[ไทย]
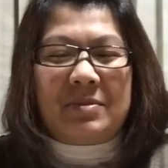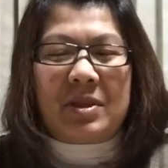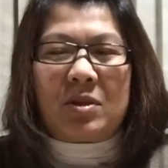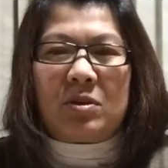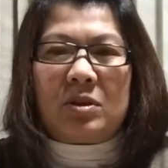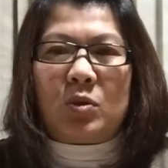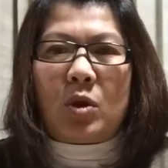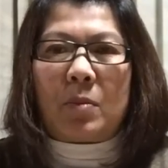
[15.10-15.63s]
มี
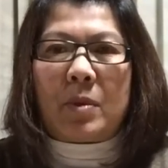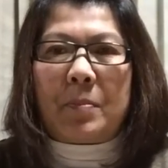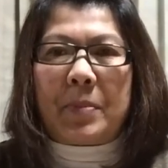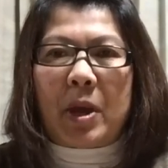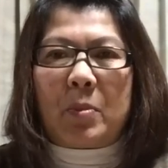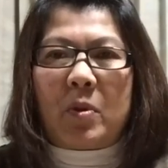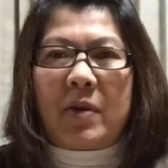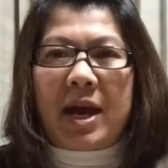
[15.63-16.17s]
คนทวงป้า
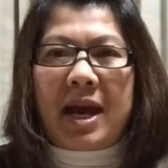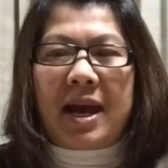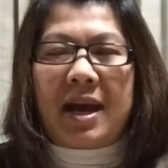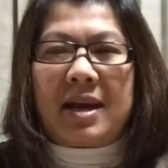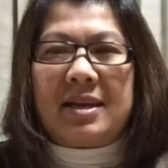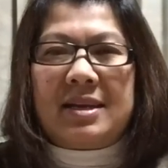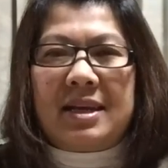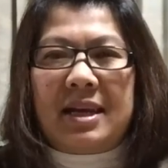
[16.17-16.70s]
แป๋วมาว่า
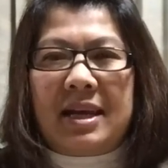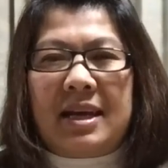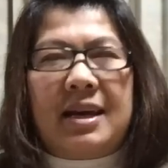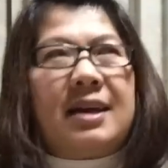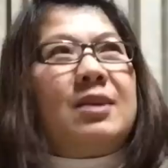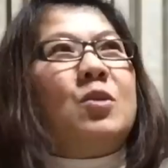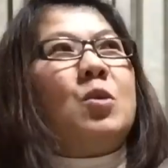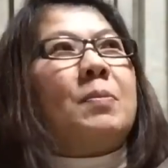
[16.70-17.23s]

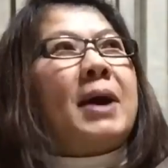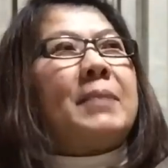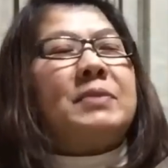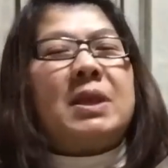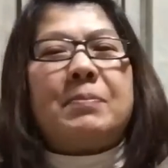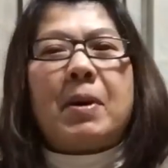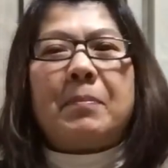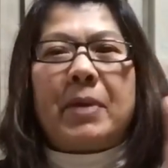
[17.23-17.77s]
ลูกพับ
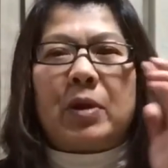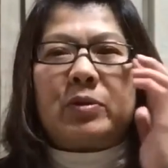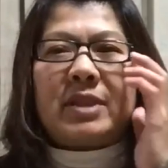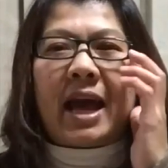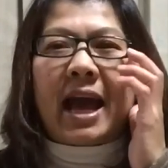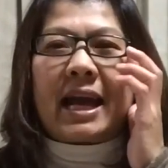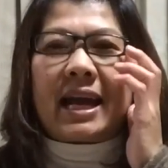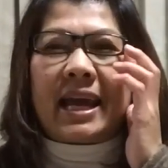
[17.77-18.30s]
ที่ป้าแป๋ว
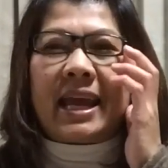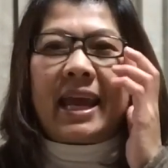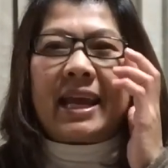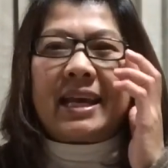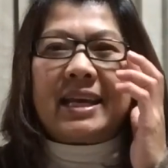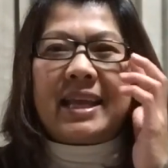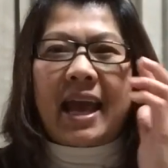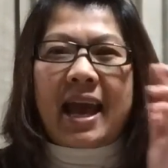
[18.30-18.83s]
ตากแห้ง
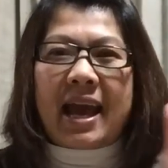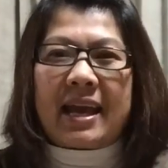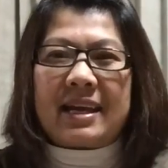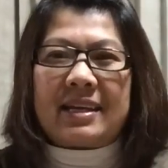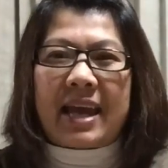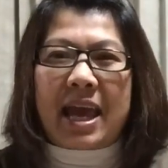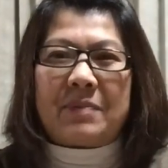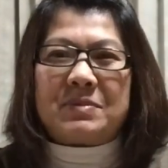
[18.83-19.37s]
หรือยัง
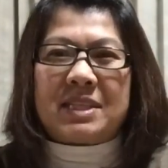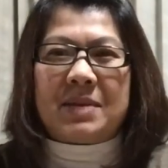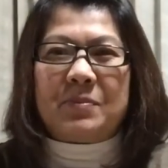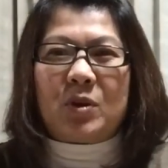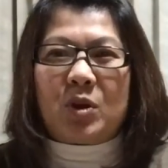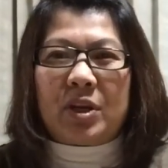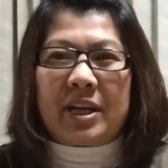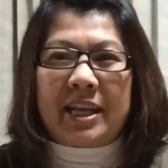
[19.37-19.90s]
แอบชิม
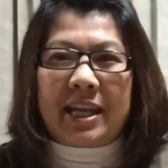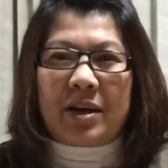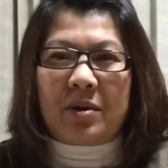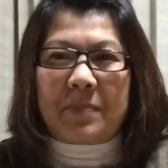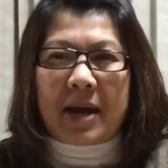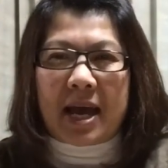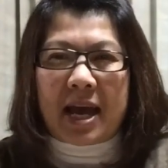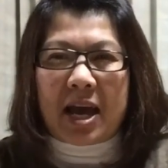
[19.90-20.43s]
คนเดียวห
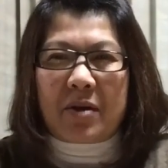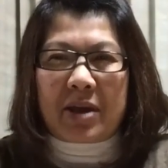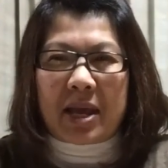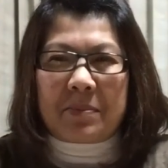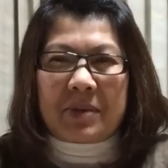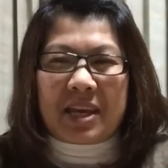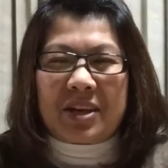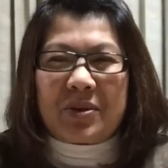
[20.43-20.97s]
รือเปล่า แอ
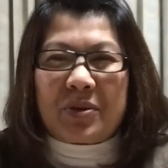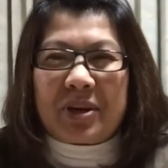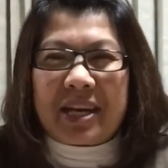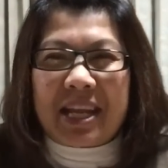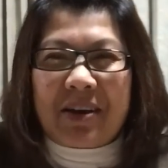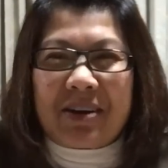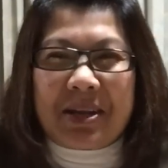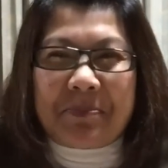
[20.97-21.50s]
บกินคน
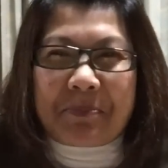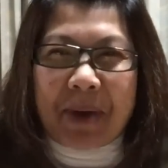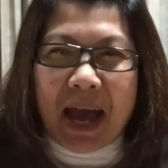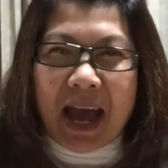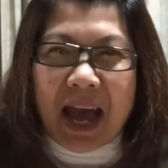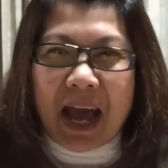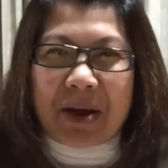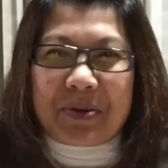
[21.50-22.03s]
เดียวหรือเป
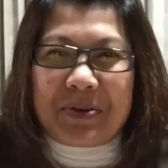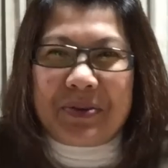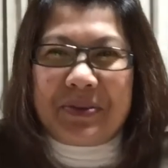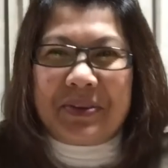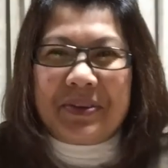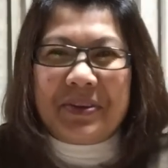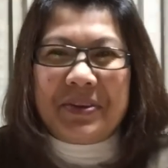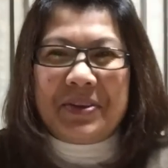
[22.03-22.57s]
ล่า
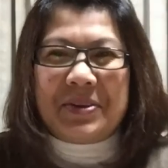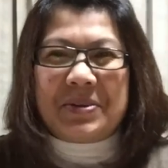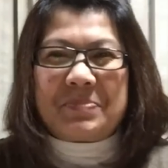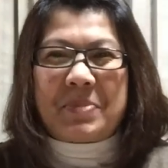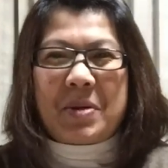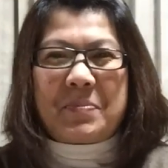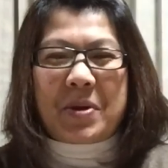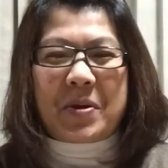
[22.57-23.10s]

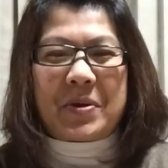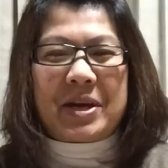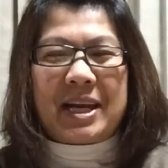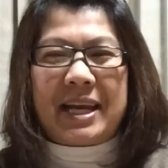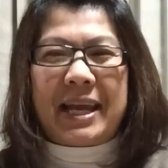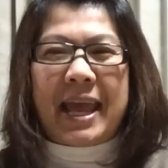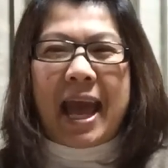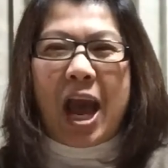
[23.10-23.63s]
ป้าแป๋วก็
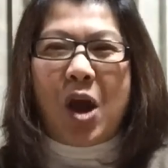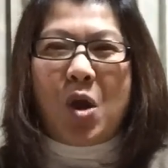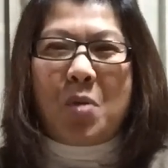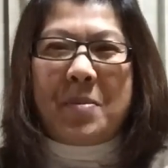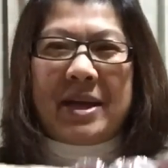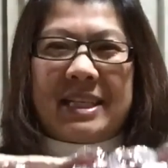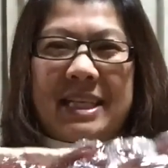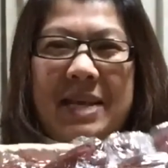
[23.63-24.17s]
เลยเอา
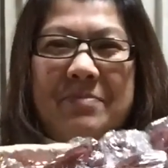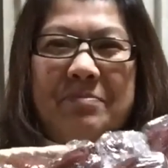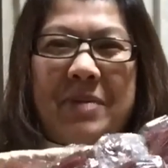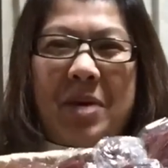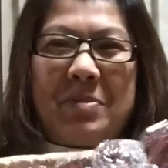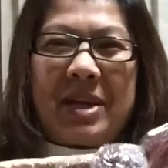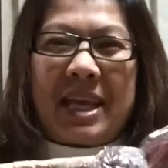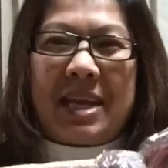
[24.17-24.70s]
มาชิม
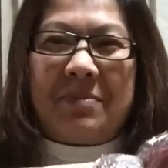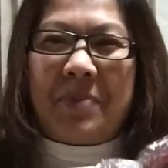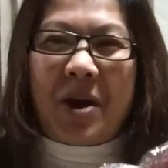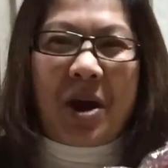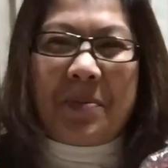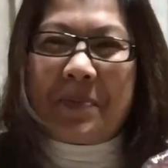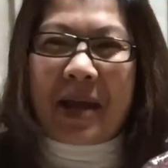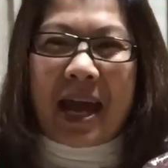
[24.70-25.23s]
เอามากินพ
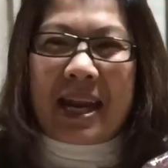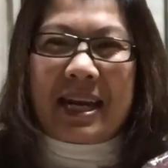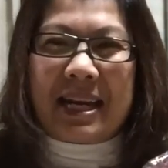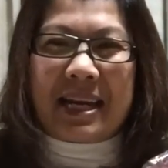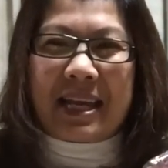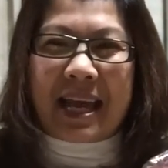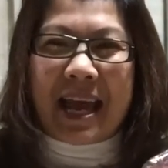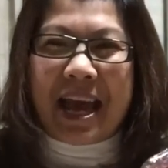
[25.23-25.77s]
ร้อมกัน
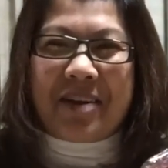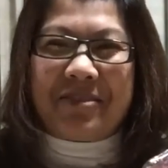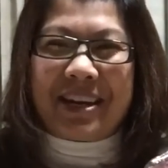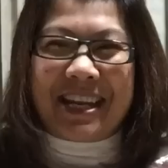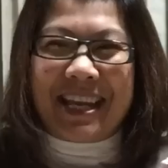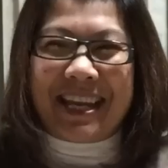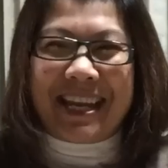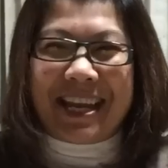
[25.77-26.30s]
เลยค่ะ วัน
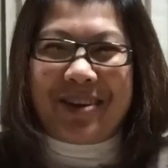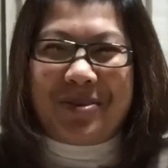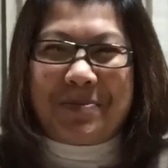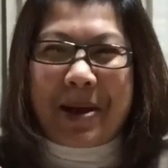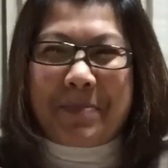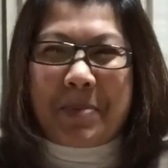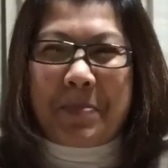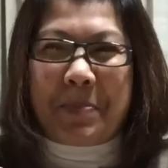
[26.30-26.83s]
นี้เนี่ย ลูก
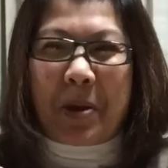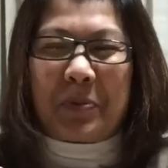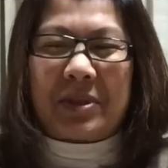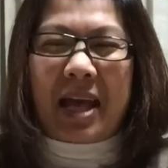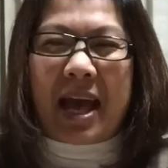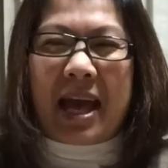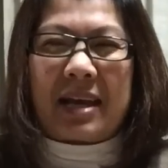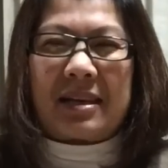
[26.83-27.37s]
พับป้าแป๋ว
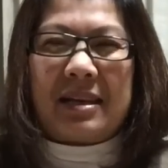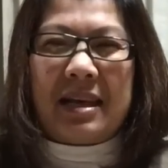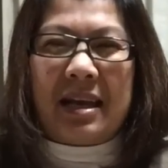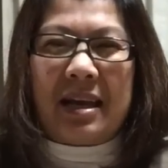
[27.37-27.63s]
ตาก